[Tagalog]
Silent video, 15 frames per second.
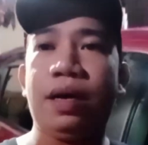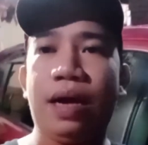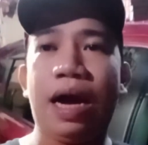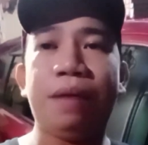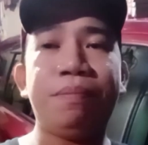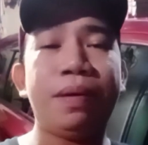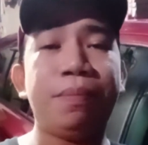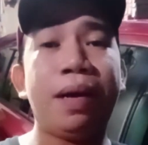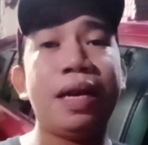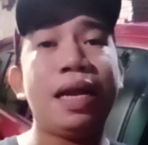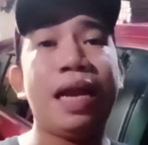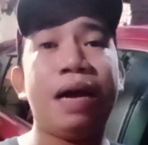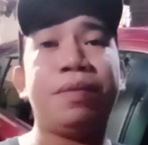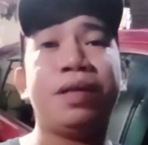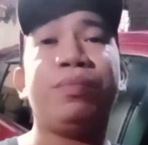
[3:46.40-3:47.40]
at
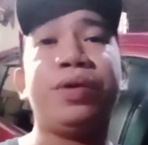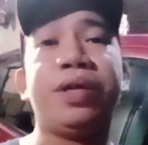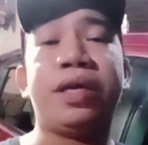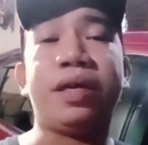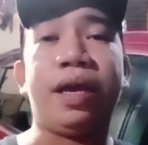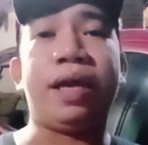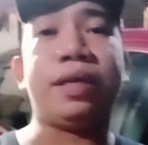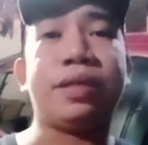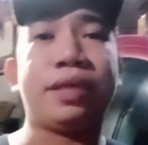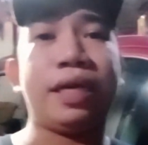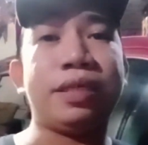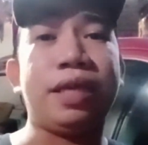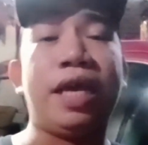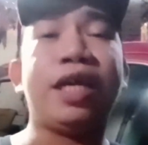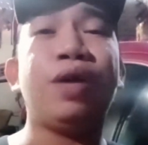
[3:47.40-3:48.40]
malalaman mo yan guys
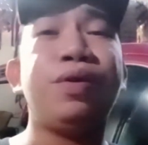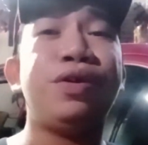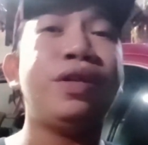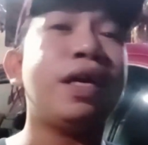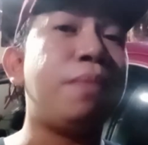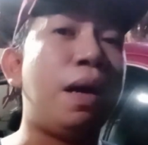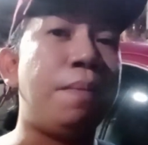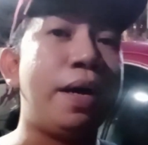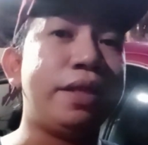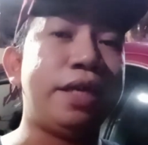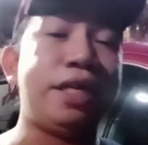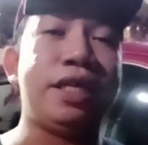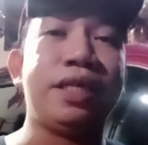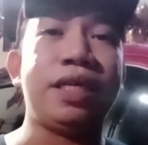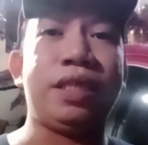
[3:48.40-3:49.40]
kasi ikaw yung
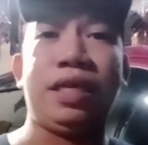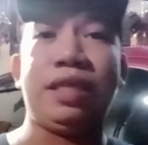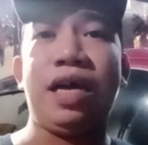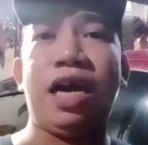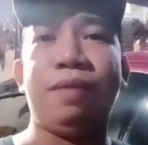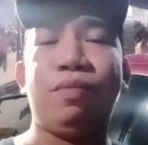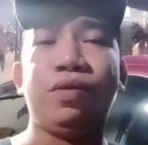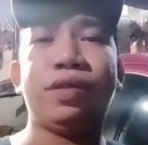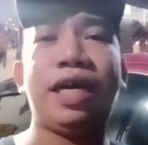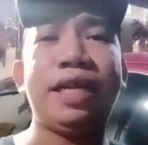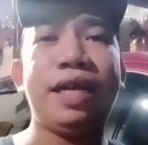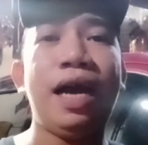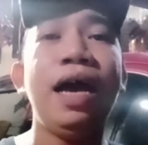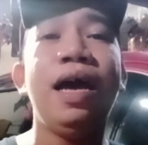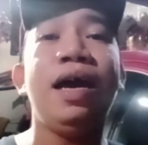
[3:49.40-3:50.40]
nagbabantay dyan sa tindahan mo
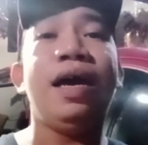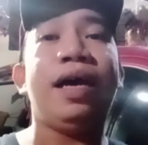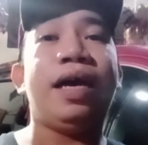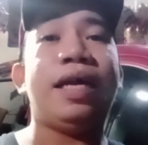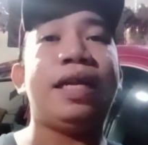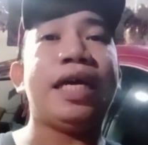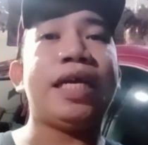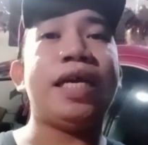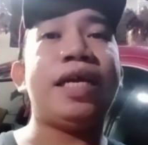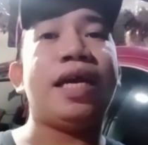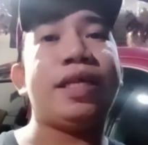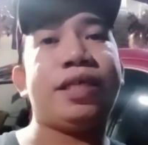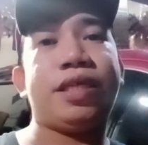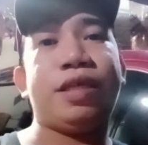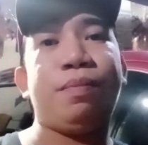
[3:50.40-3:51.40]
sana
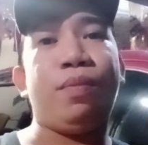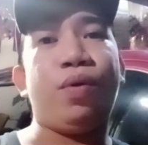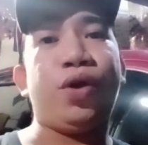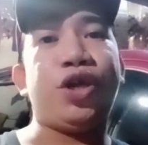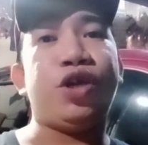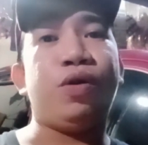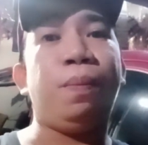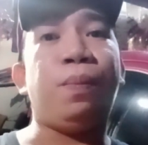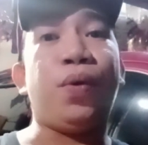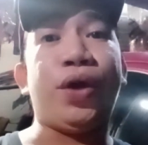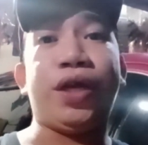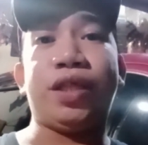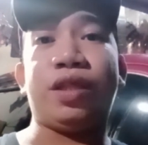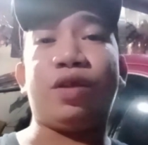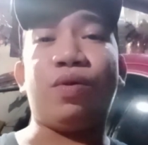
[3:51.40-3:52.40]
nagigets mo yung
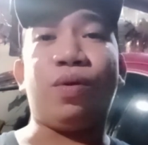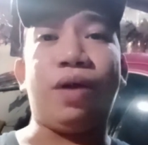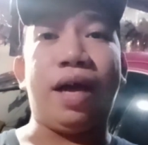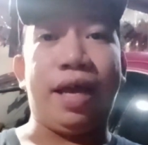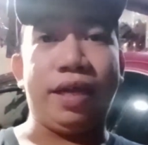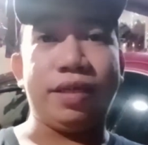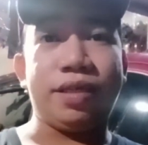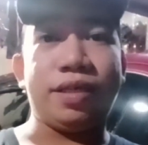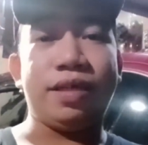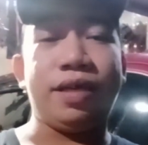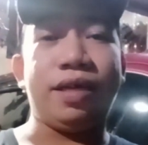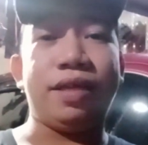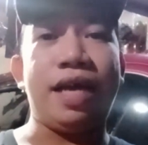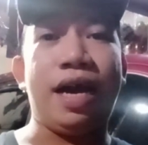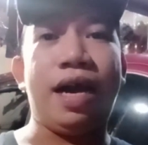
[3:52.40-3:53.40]
point ko guys
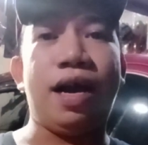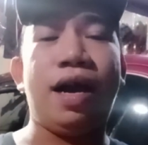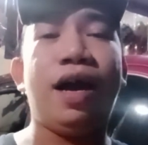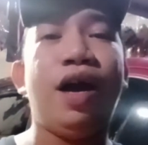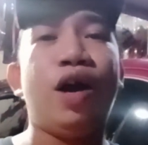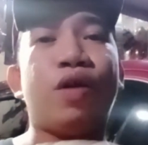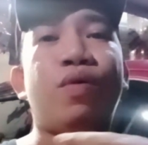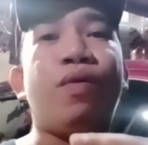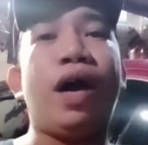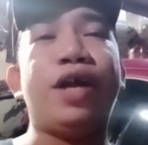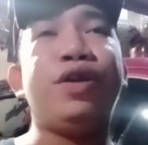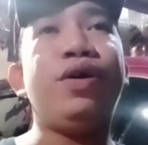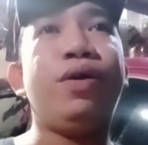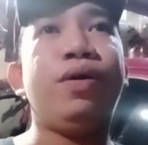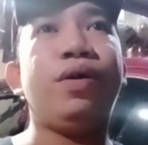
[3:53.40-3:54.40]
na kung
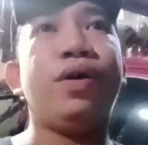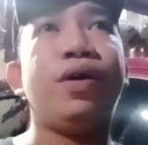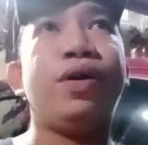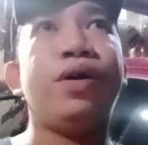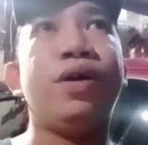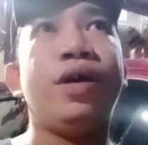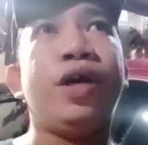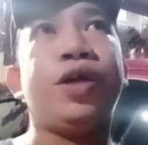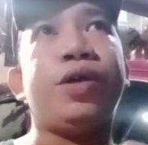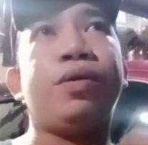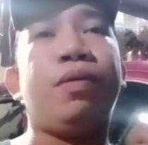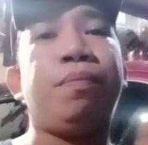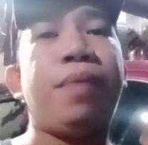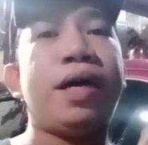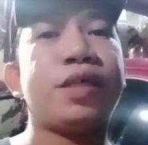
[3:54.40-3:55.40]
ano
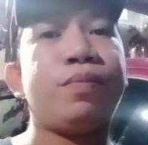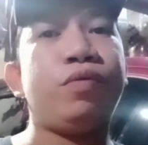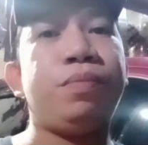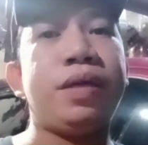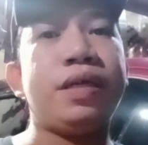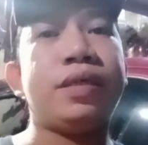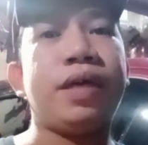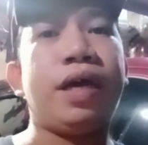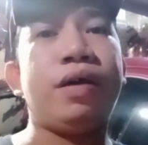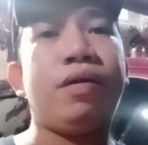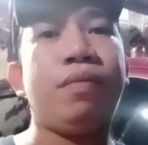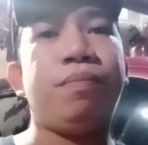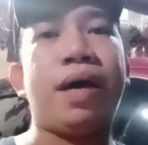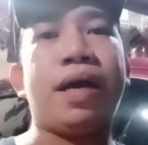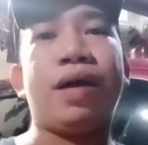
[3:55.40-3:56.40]
yung fast moving
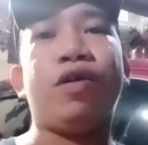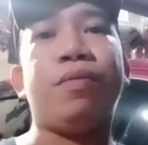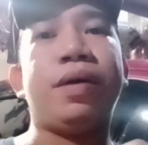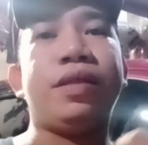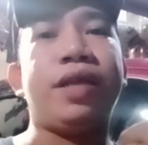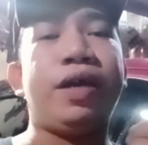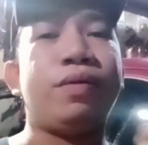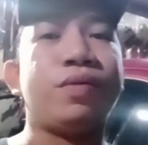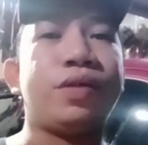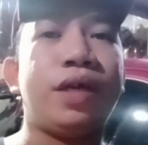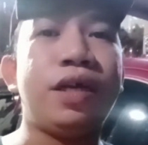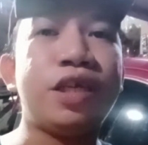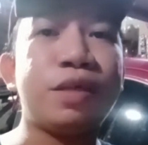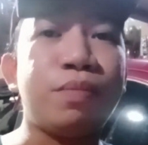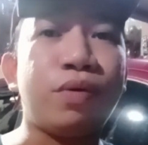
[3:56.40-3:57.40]
sa'yo para gumanda yung
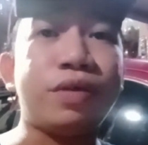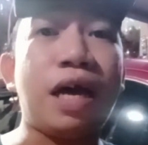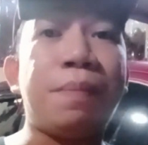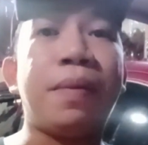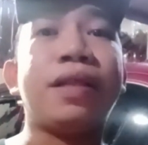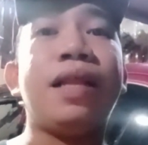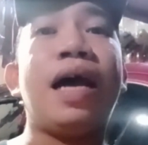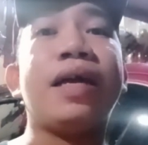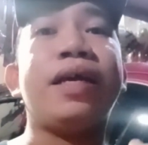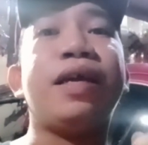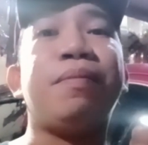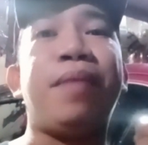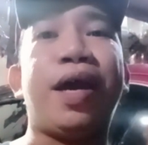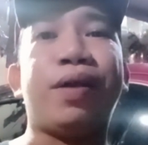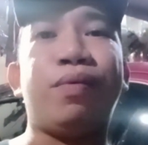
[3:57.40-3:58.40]
sales mo, dapat laging
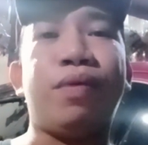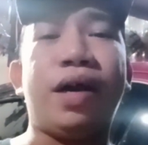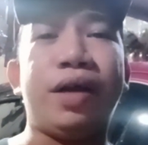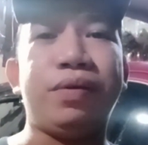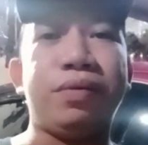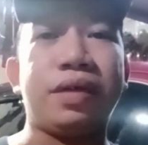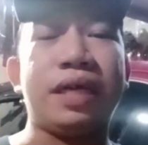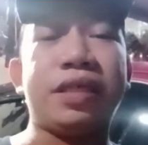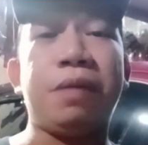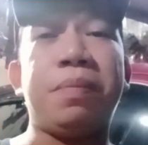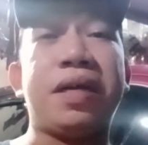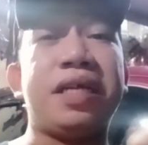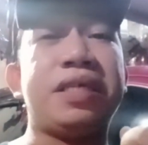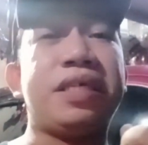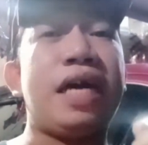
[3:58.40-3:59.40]
meron ka nun. Kasi
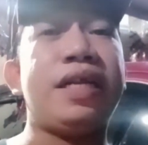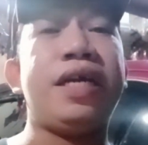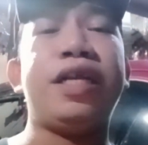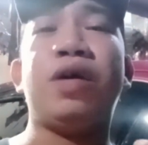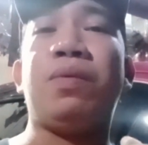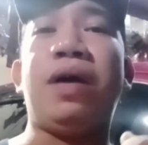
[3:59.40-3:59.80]
pag nasanay na